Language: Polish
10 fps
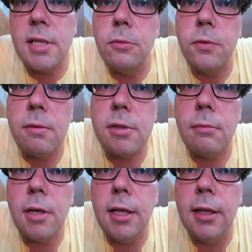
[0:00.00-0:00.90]
Zamówiłem
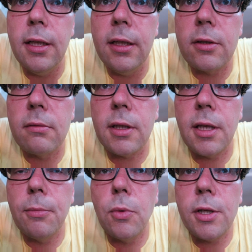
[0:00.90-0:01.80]
sobie idli, to są
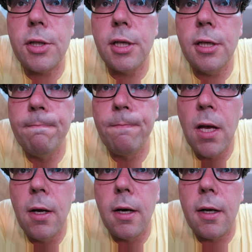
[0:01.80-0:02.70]
takie bułeczki
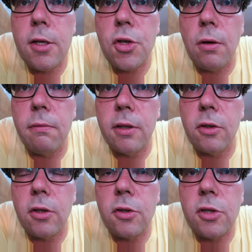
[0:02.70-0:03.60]
ryżowe,
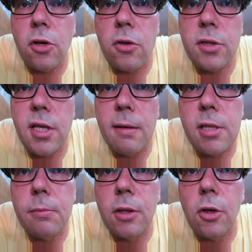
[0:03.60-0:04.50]
do tego sos, zjem
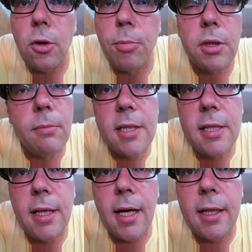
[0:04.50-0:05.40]
sobie to, potem
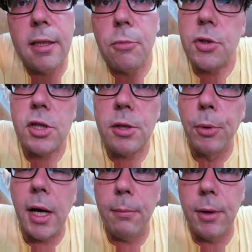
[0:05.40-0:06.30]
lecę na chatę, może jeszcze
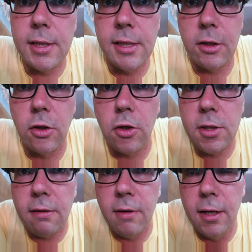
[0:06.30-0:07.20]
polecę na
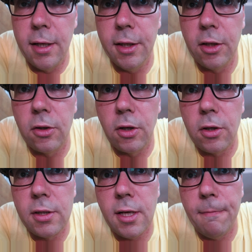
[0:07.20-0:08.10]
kokosa, walnę jednego
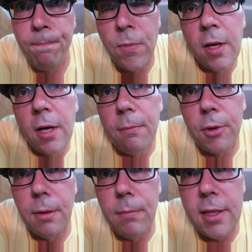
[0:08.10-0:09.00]
kokosa,
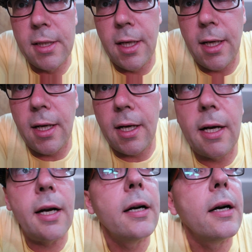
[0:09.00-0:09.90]
potem lecę na,
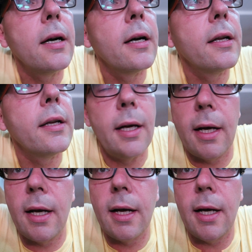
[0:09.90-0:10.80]
na
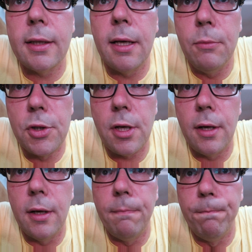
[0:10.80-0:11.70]
chatę i muszę
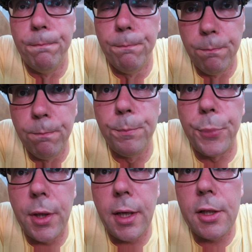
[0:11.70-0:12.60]

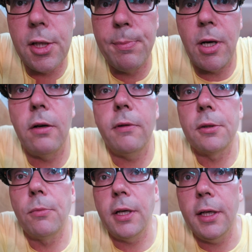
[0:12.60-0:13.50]
pojechać się
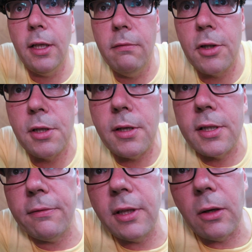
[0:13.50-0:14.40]
spakować. Moje idli właśnie
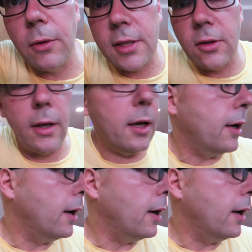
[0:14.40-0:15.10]
zawitało na stole.